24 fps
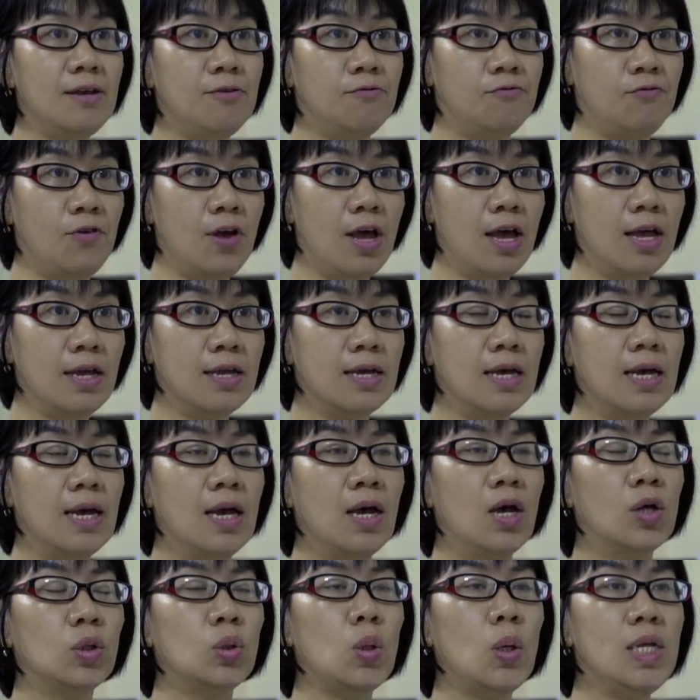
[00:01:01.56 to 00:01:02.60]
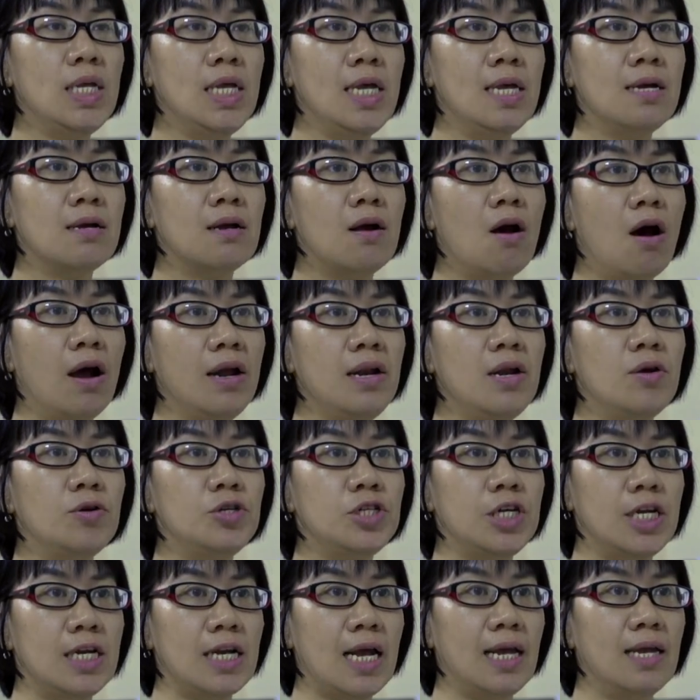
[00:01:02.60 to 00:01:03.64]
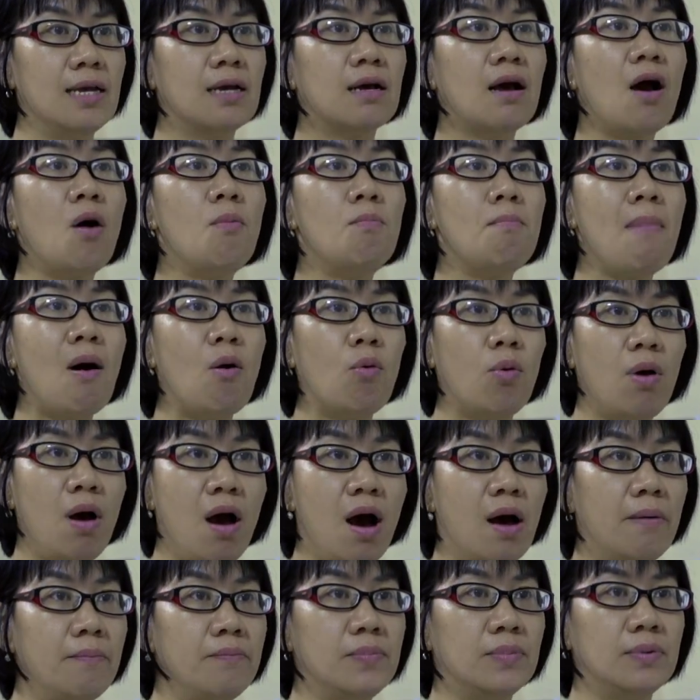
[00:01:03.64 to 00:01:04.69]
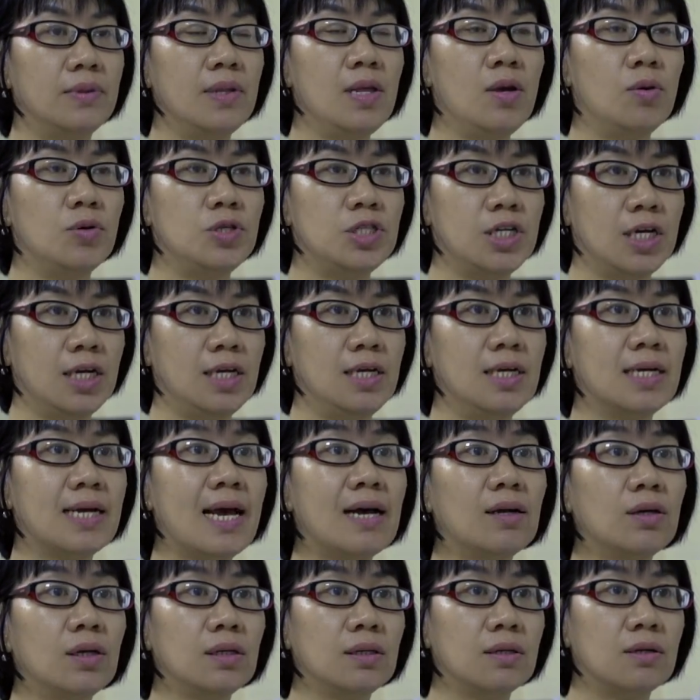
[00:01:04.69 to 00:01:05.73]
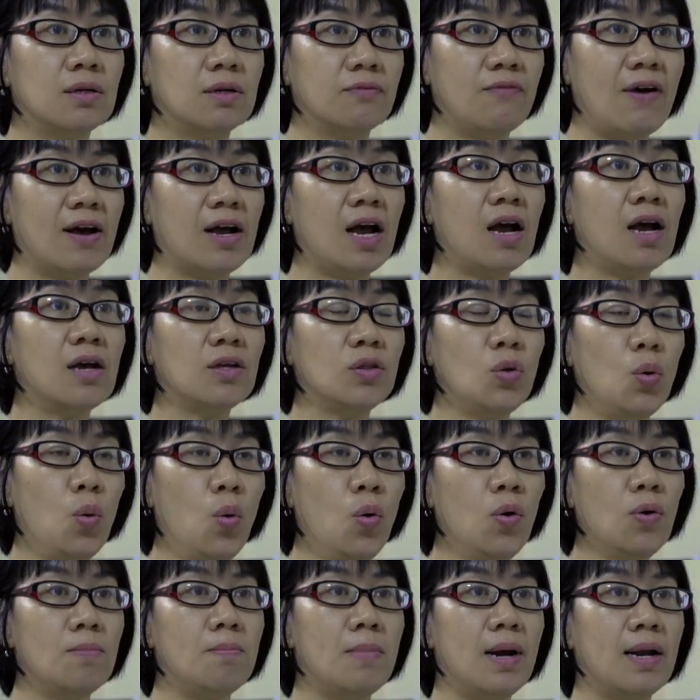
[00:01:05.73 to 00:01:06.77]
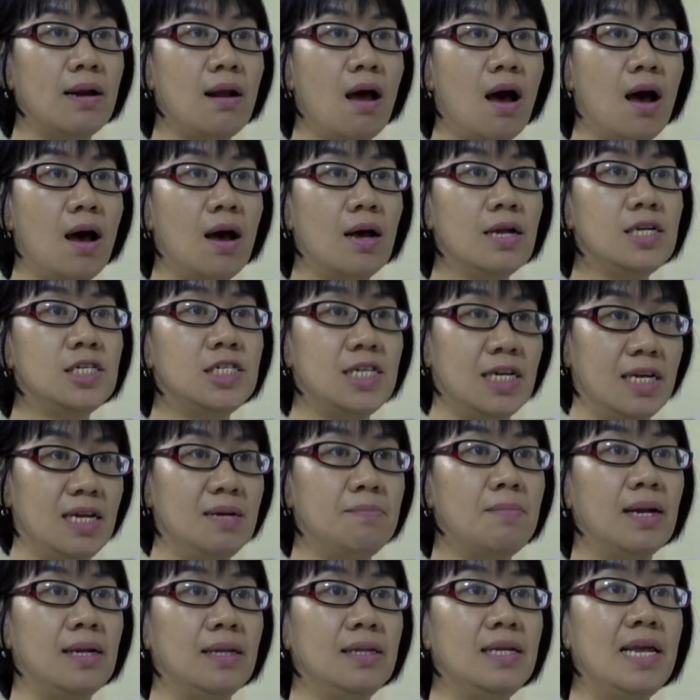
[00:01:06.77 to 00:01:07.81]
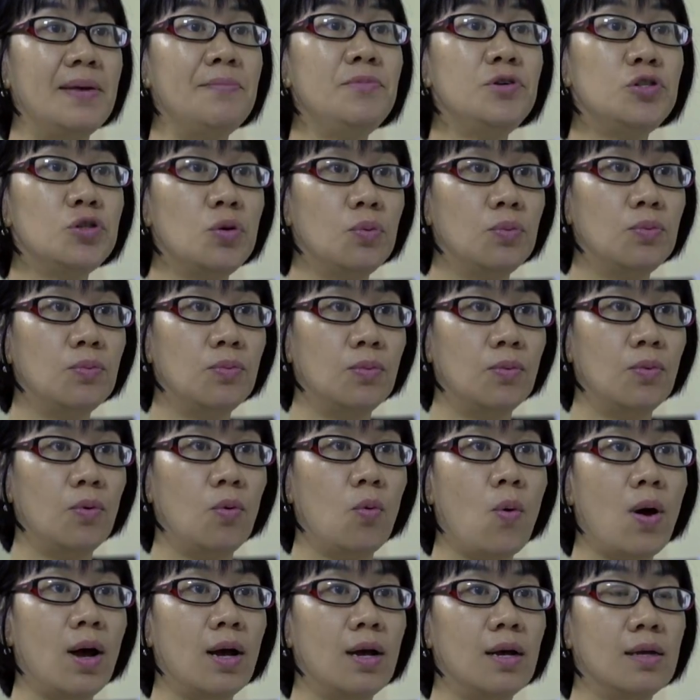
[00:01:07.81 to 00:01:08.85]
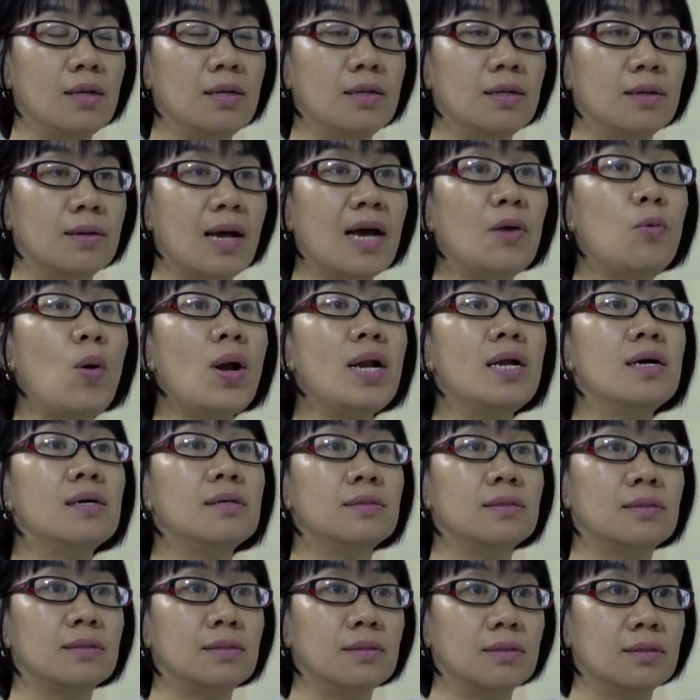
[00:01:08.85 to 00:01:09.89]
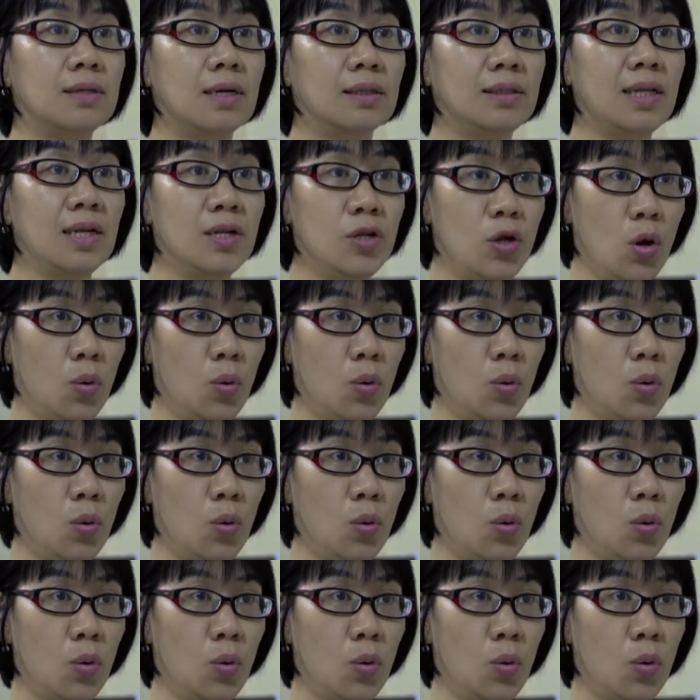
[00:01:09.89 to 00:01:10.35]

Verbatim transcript: HIV. Tuy nhiên gói điều trị này không bao gồm điều trị các cái và các cái thuốc mà nó trị bệnh nhiễm trùng qua qua đường ờ, tình